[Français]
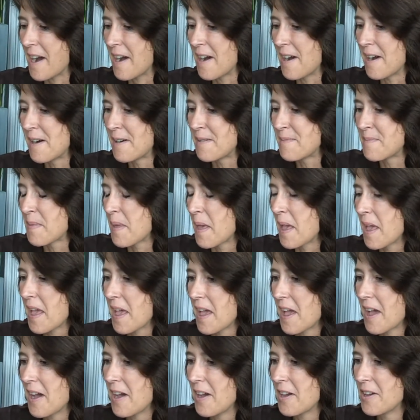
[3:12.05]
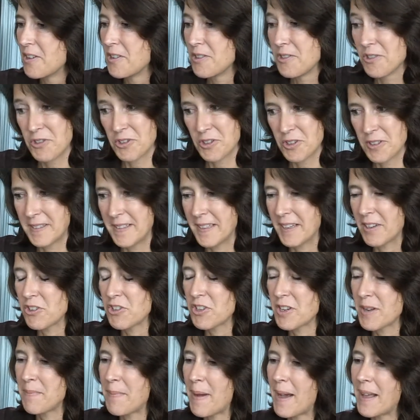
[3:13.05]
Um, euh, je sais que
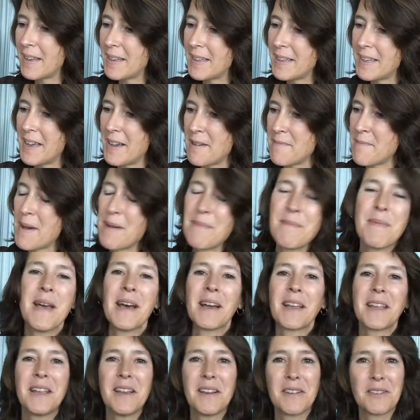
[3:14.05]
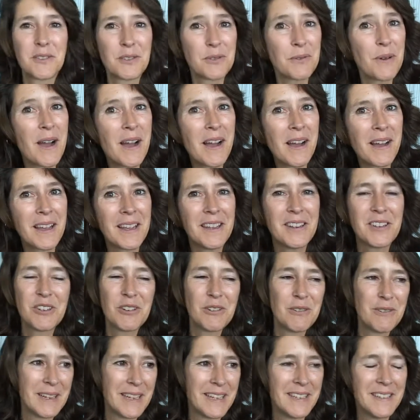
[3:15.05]
j'ai parlé à ma mère hier soir et je
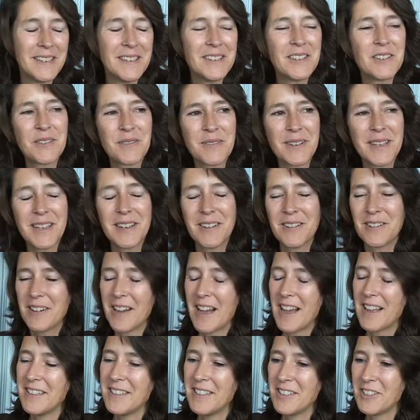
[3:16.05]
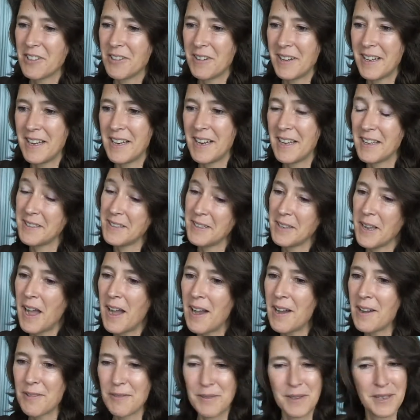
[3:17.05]
lui ai dit je vais à Dijon. Elle a dit
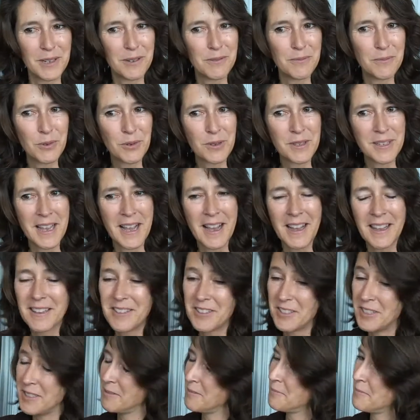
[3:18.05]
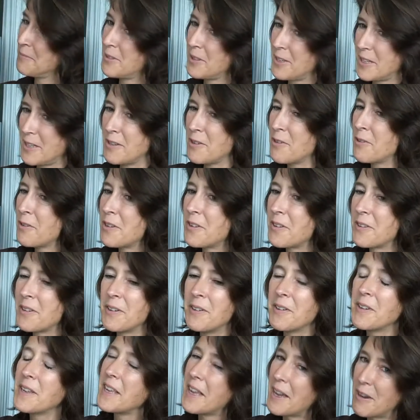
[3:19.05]
ah oui le moutard. Et j'ai dit non non
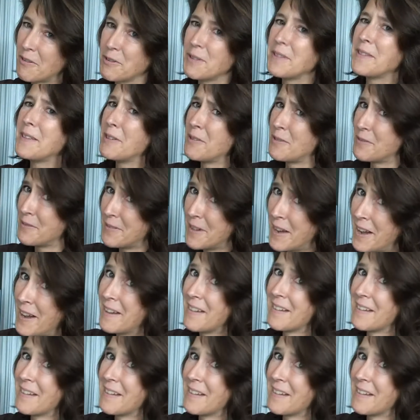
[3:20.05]
non il y a aussi le vin.